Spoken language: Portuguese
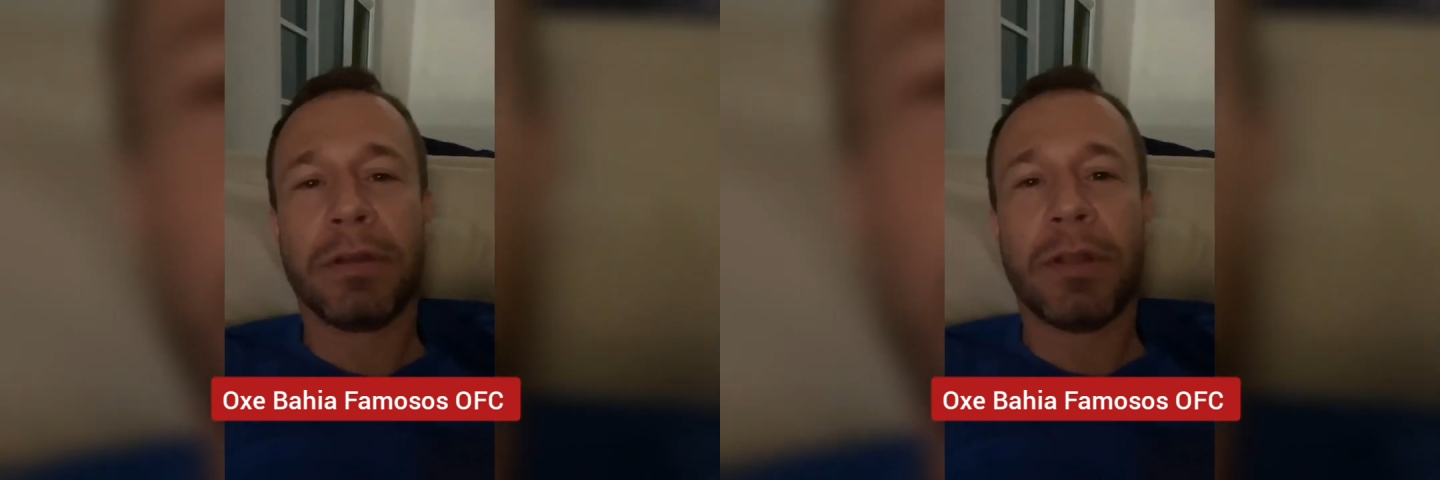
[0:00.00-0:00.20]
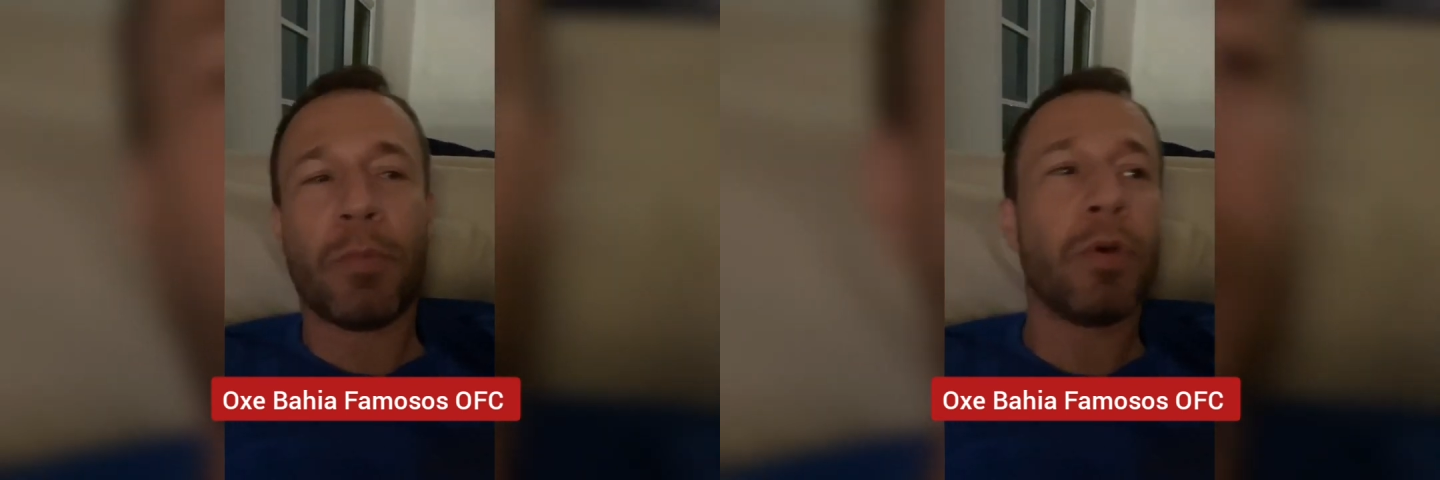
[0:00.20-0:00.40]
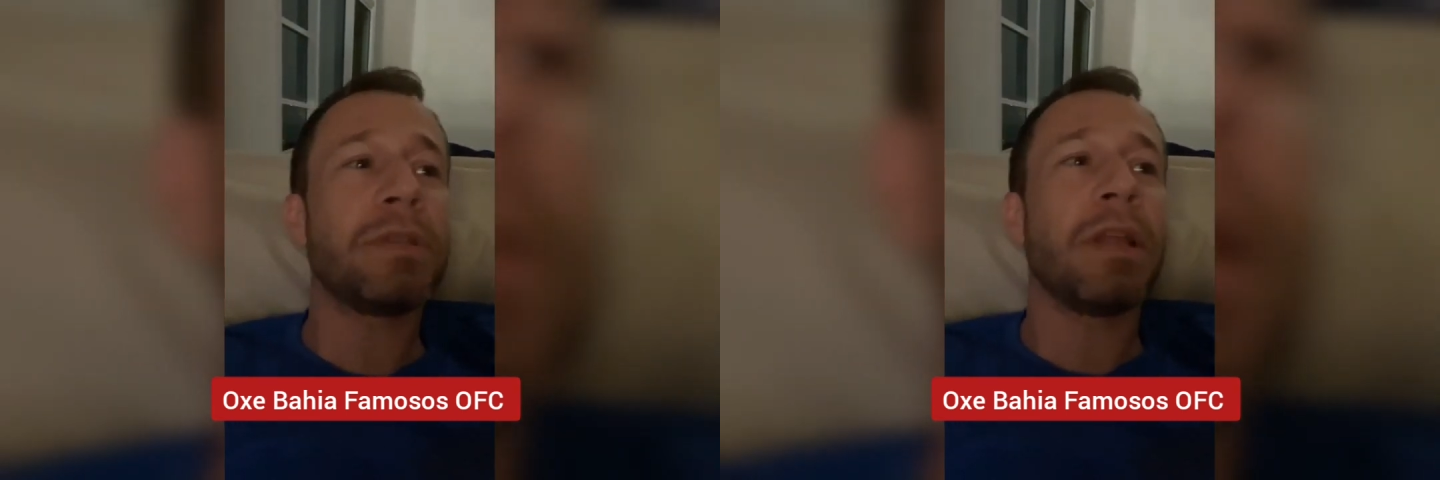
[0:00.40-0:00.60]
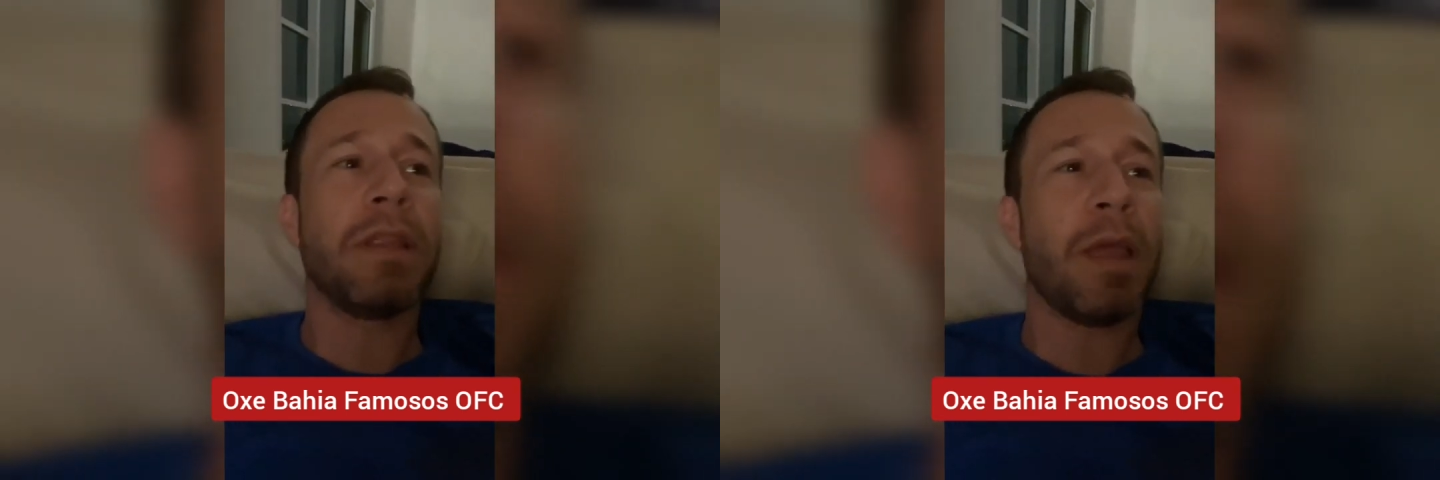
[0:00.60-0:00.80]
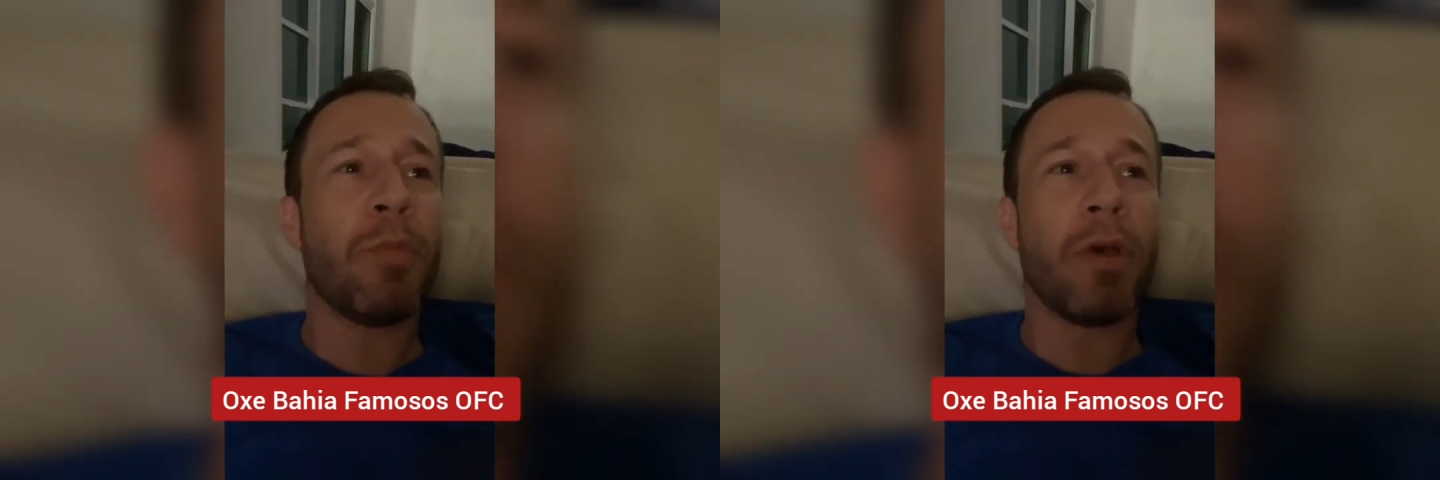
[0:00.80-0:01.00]
Depois tem
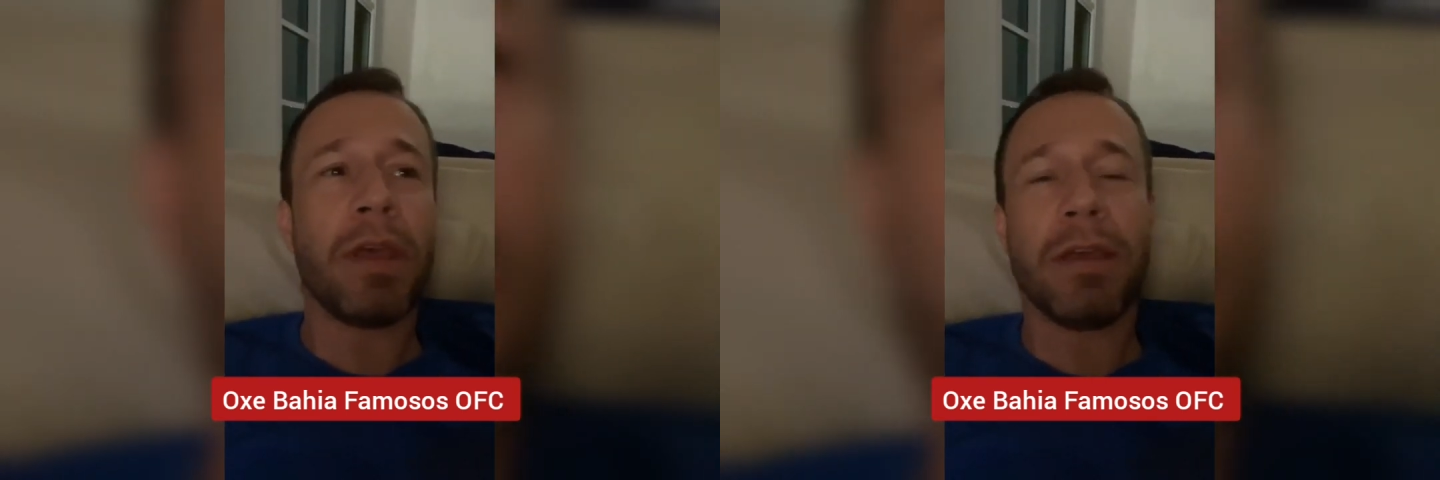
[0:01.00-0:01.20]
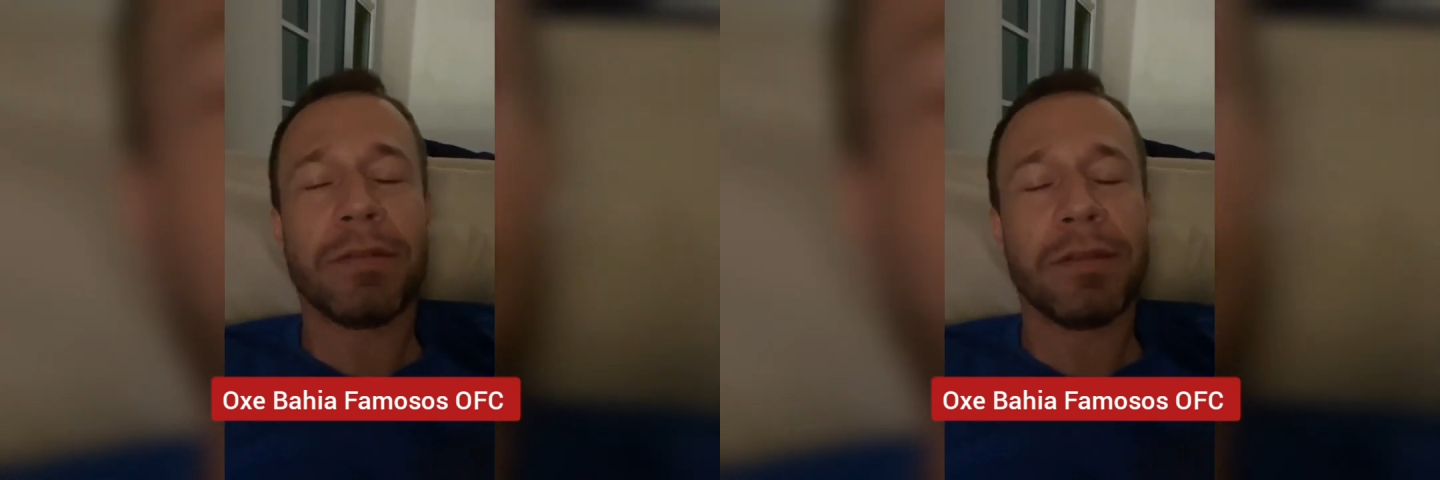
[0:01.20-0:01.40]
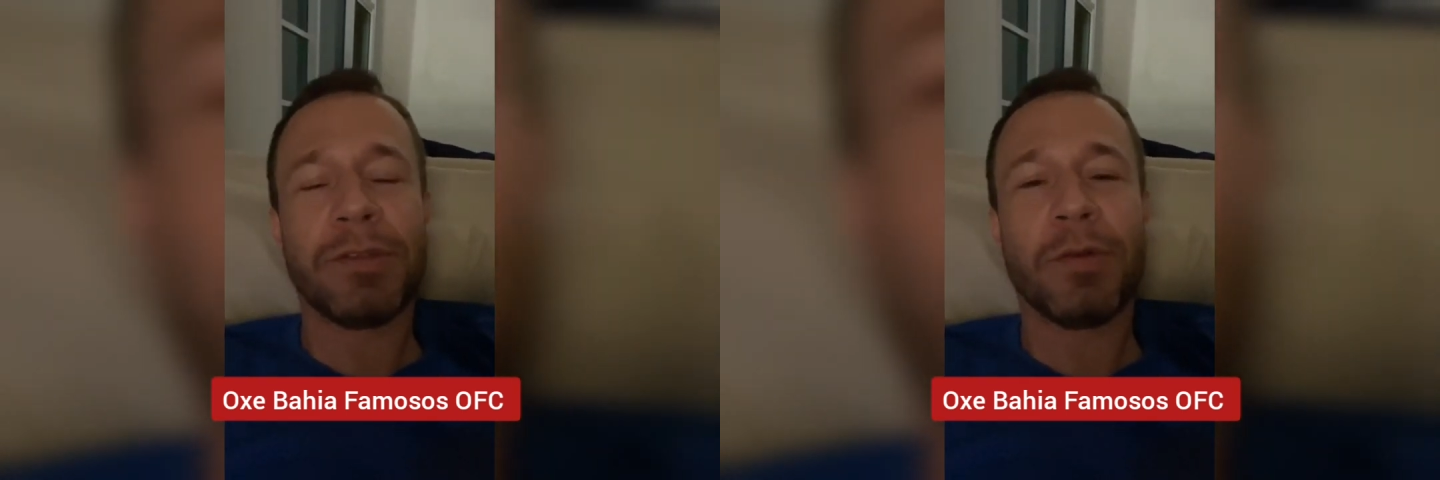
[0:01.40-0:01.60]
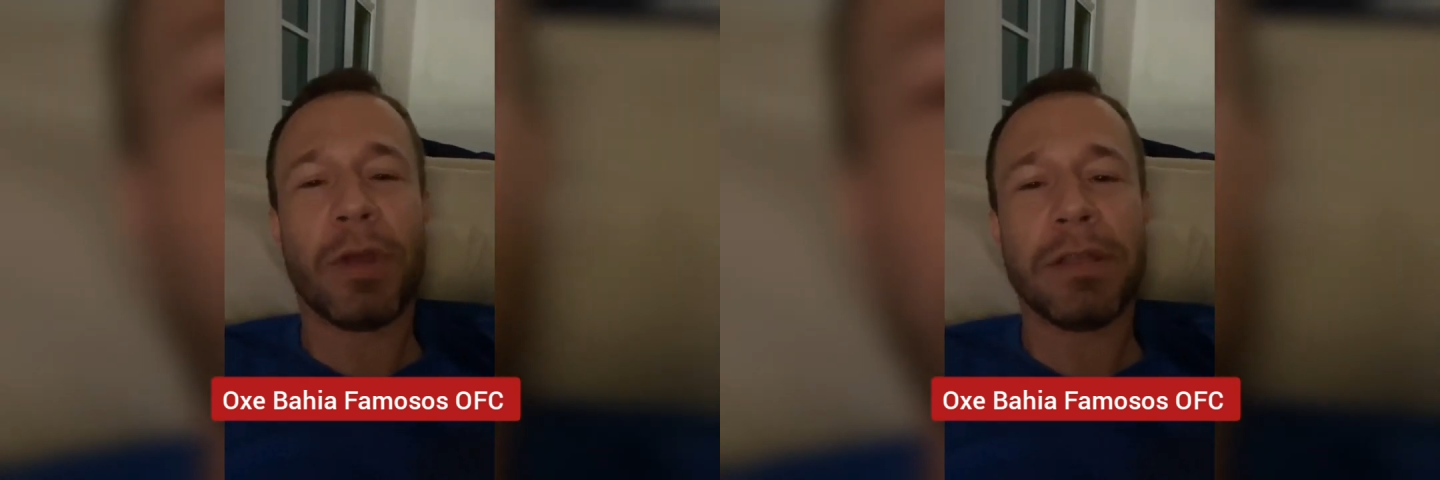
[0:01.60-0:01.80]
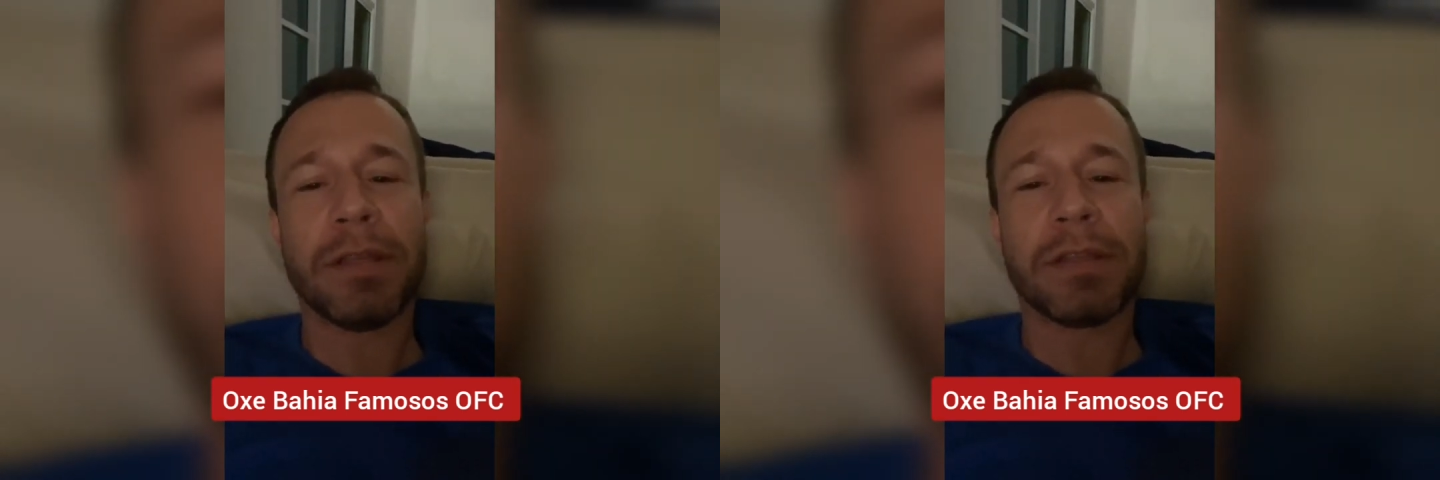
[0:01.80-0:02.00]
tempo aí, vocês tiram
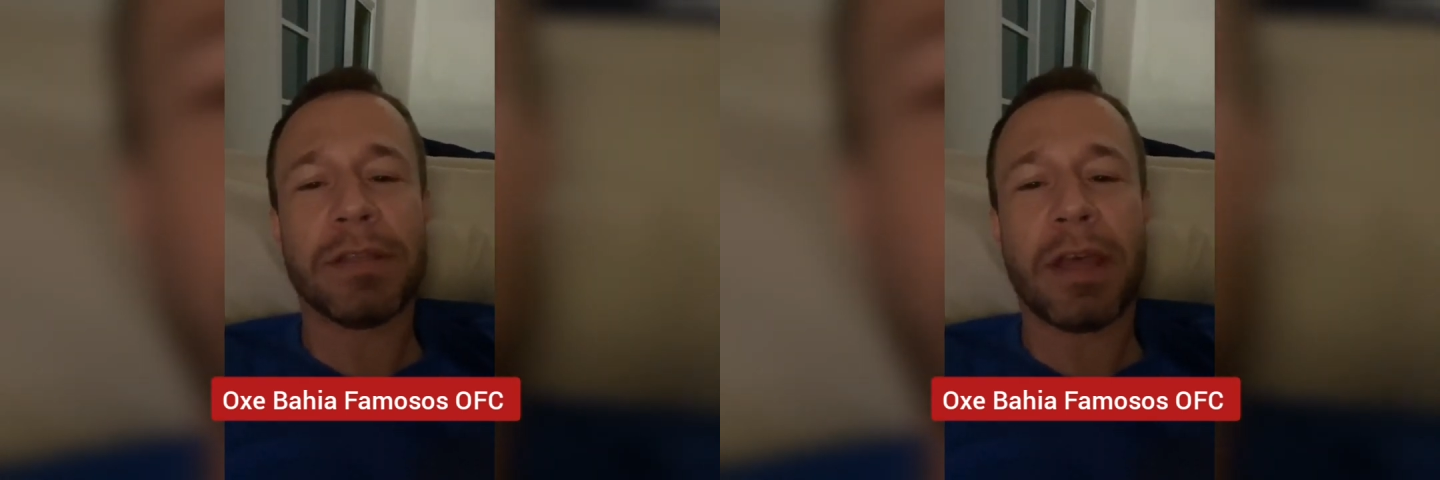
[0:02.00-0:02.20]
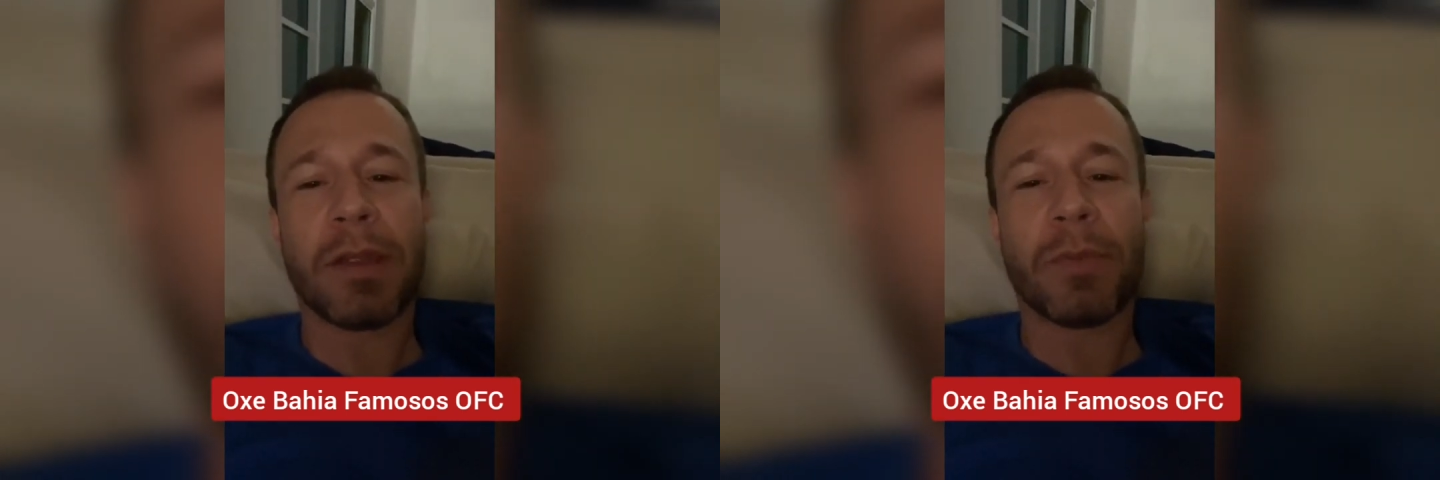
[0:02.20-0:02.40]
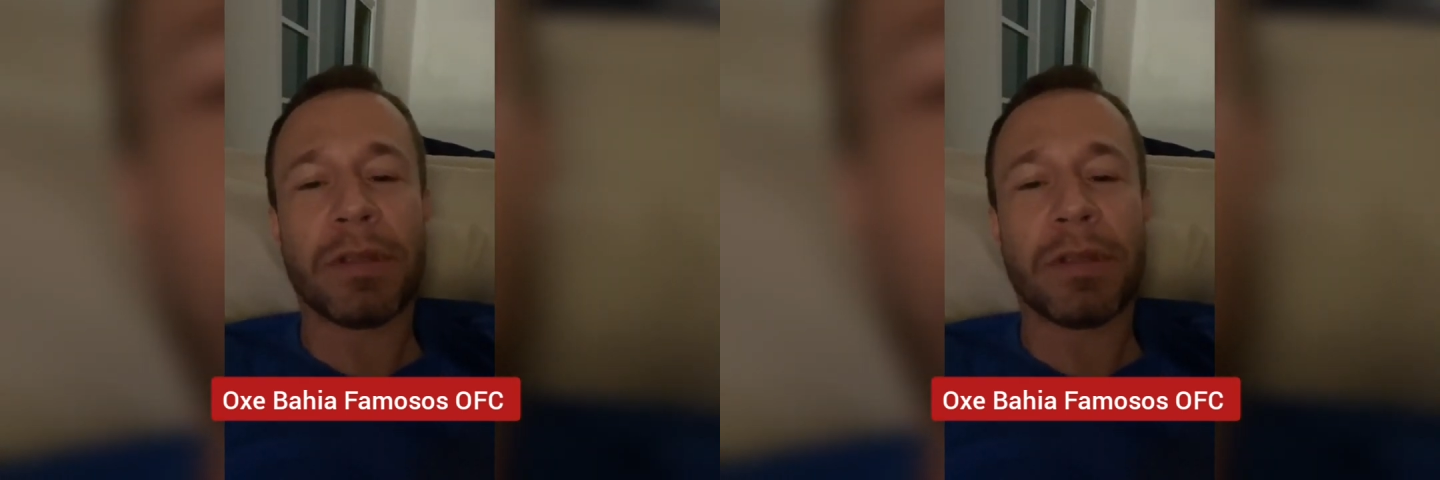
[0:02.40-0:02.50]
o que vocês quiserem,